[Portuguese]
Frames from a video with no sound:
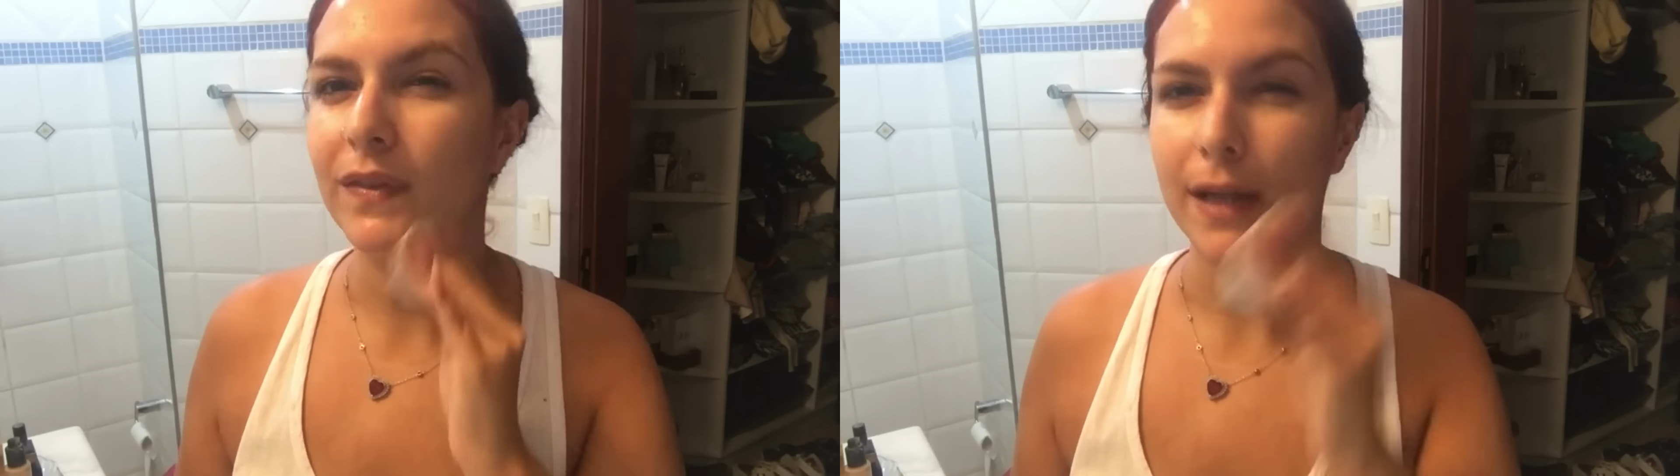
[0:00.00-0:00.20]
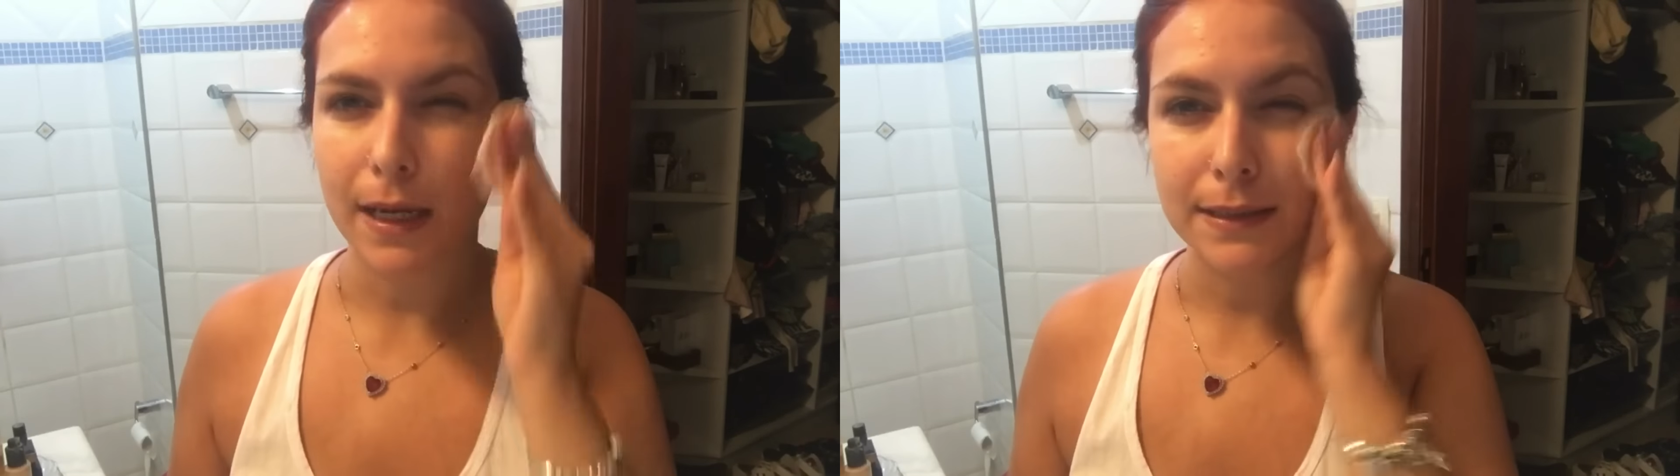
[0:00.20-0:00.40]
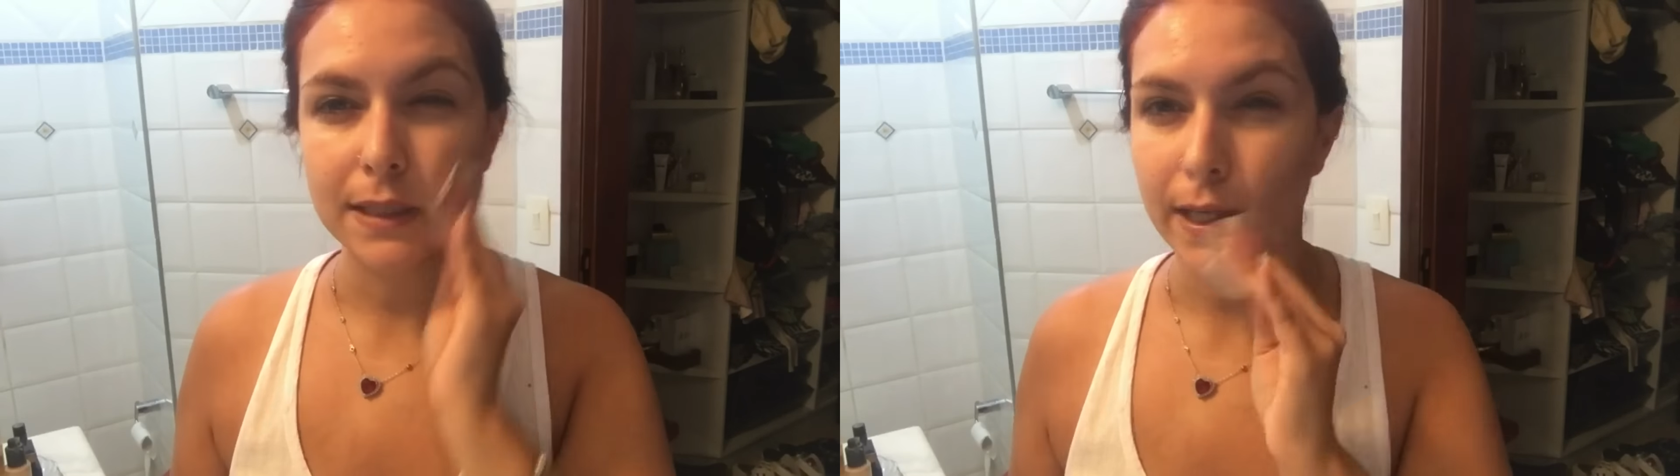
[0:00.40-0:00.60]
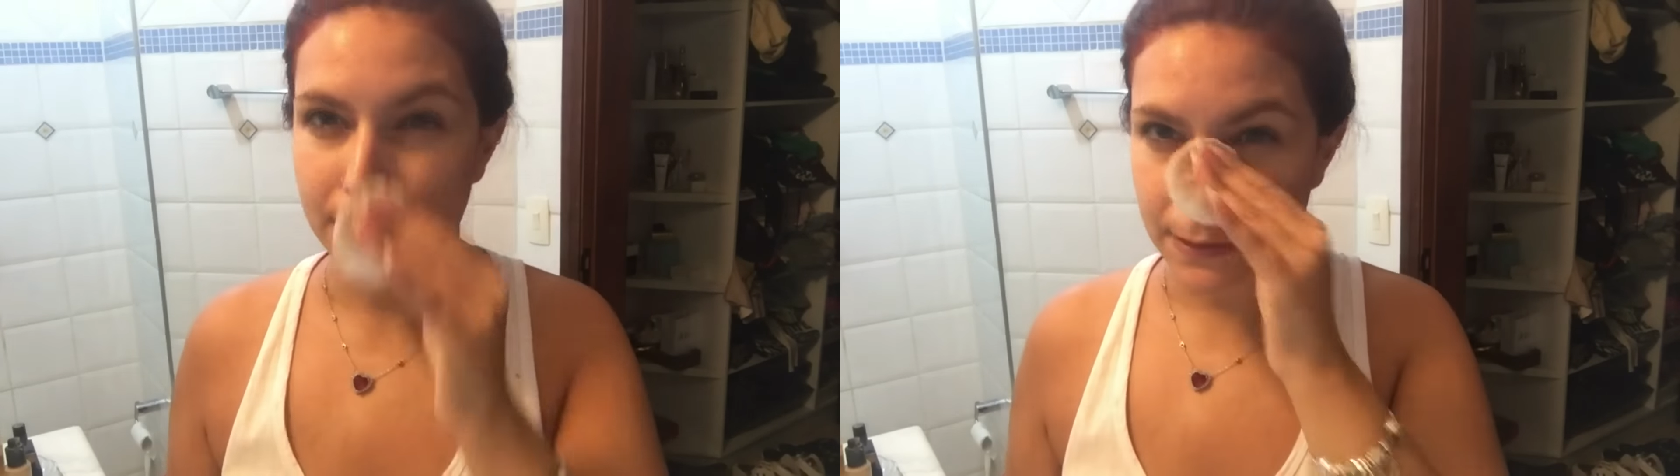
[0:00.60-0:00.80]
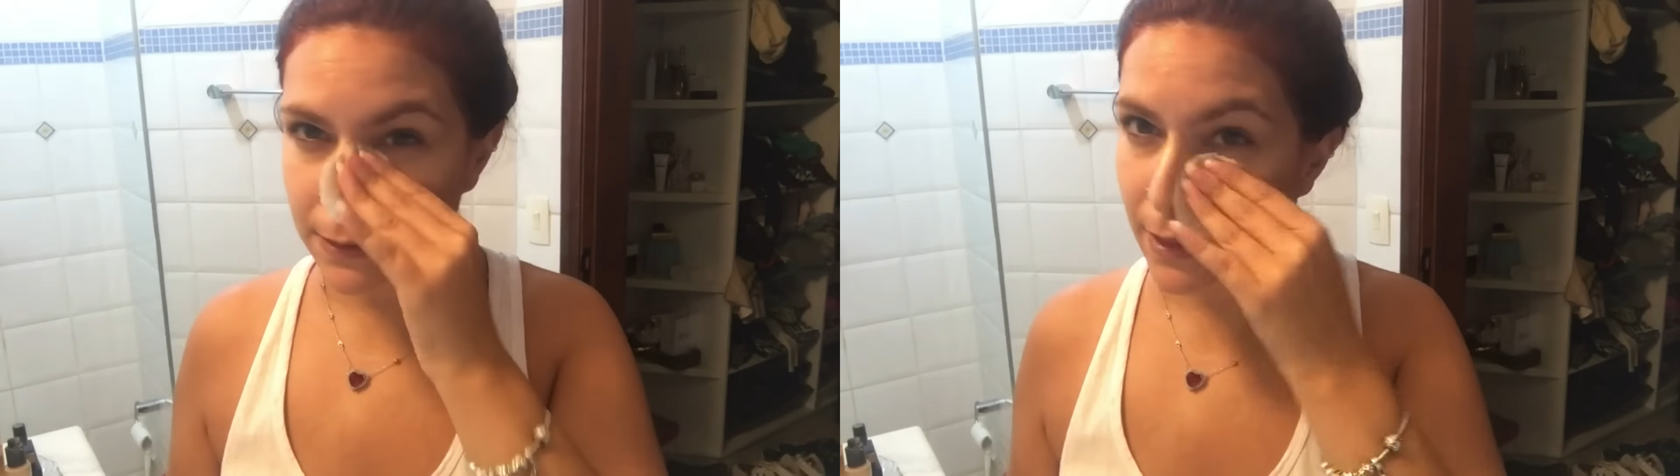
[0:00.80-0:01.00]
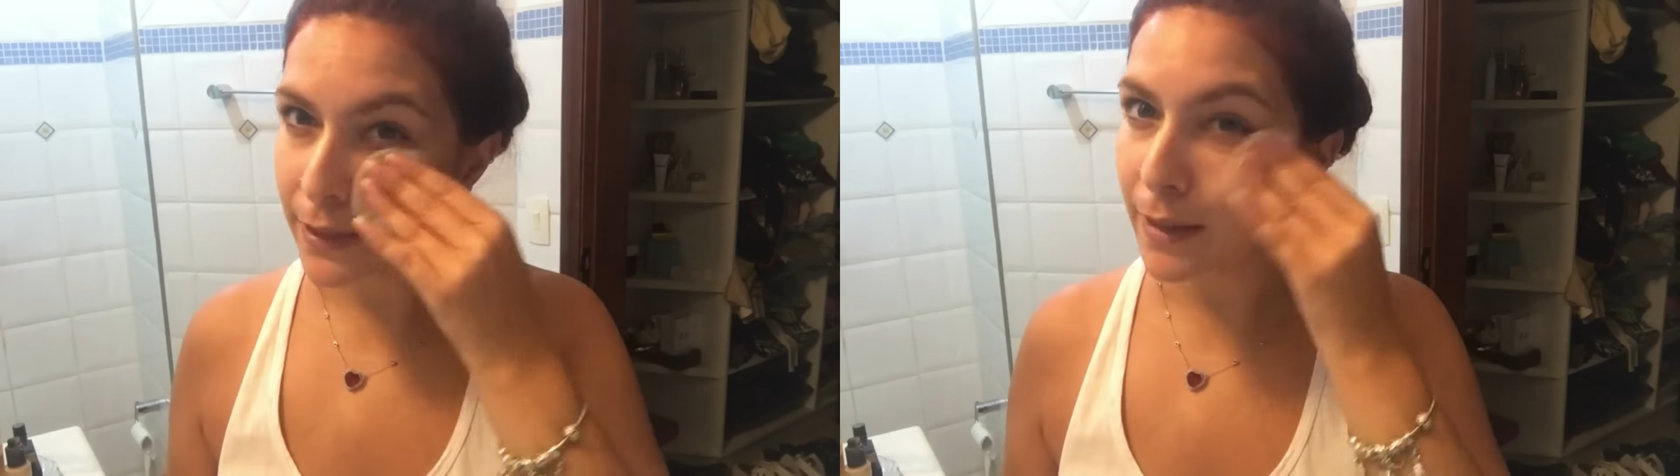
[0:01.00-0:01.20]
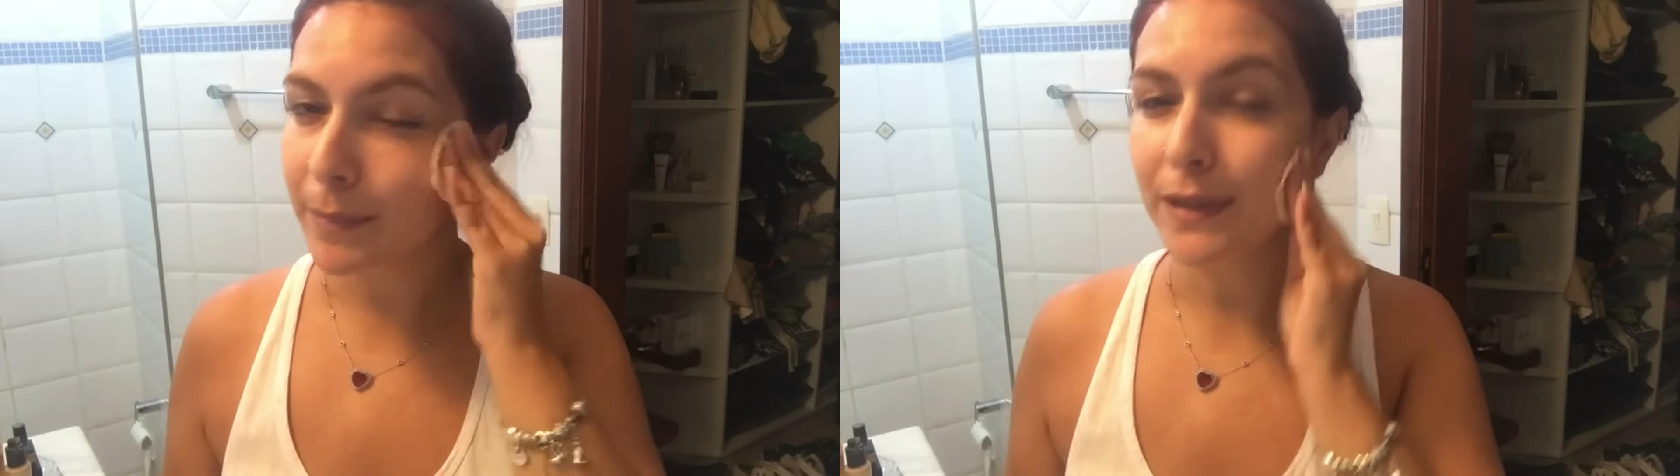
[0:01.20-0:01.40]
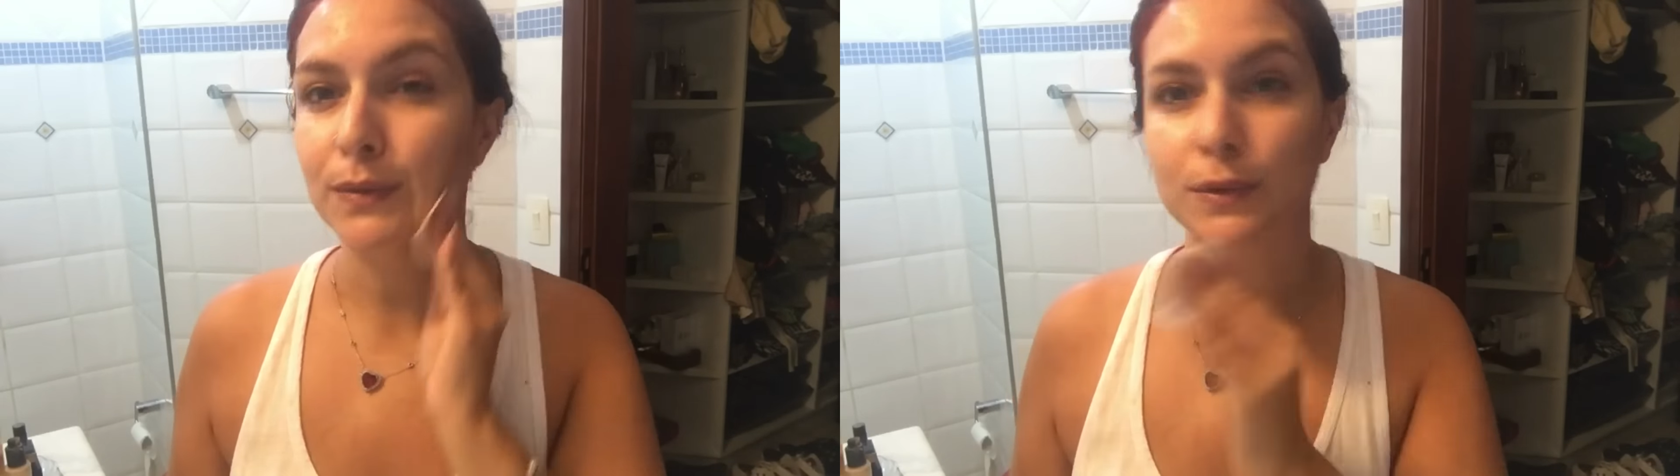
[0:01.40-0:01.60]
finalizar esses
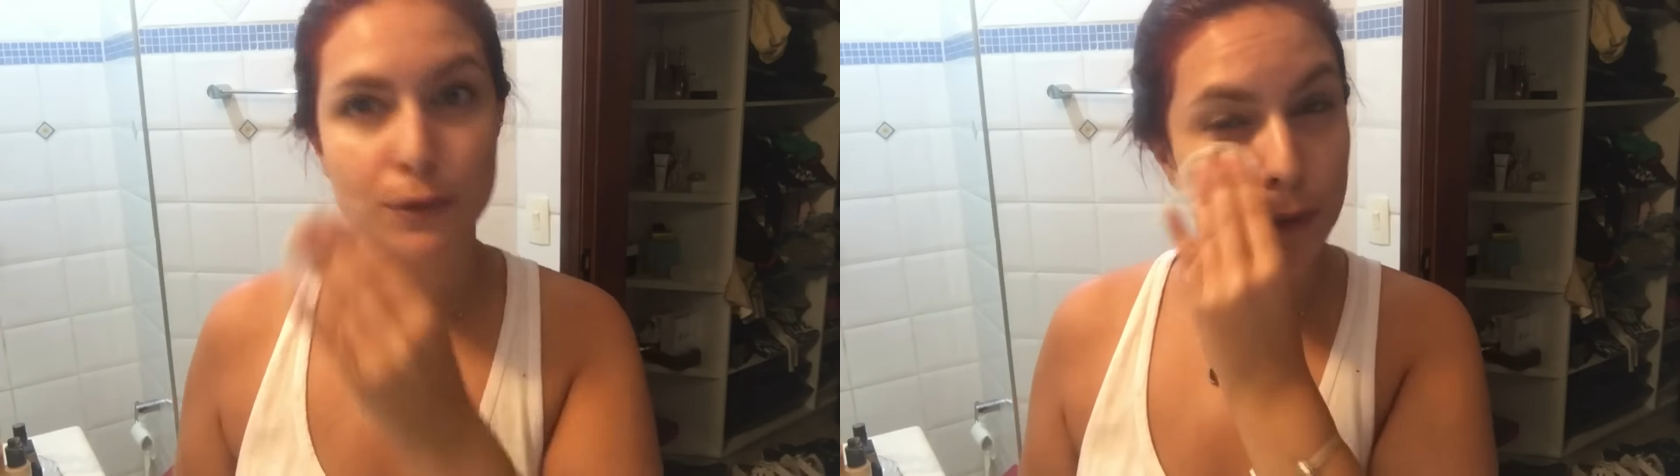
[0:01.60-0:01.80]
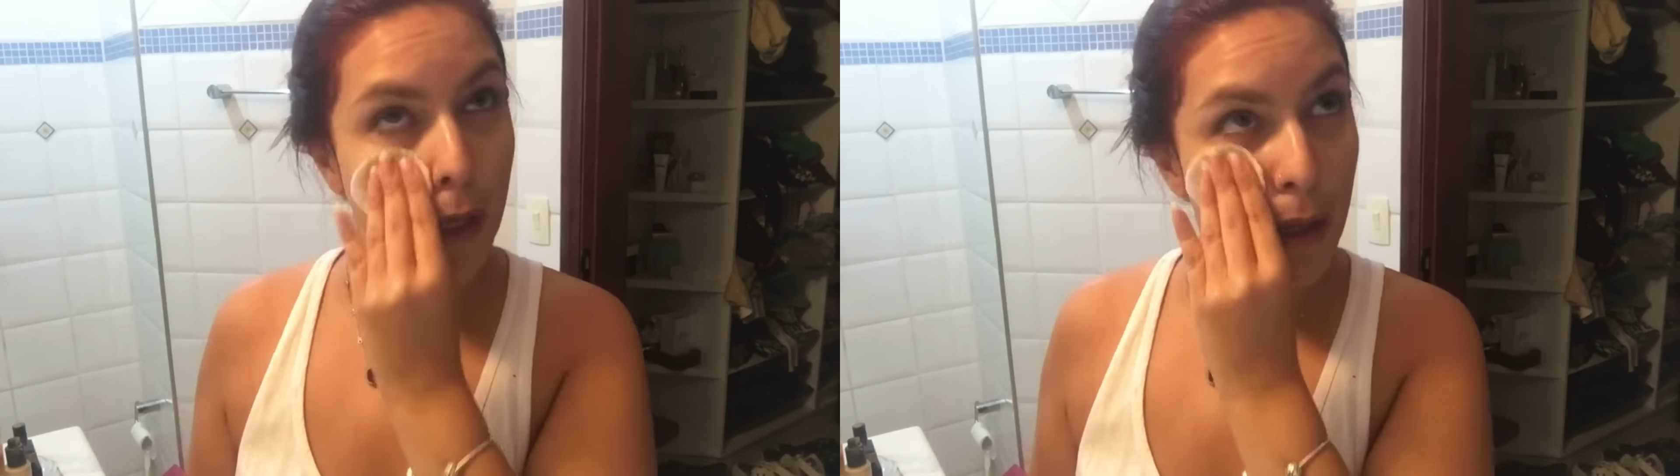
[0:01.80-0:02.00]
tratamentos.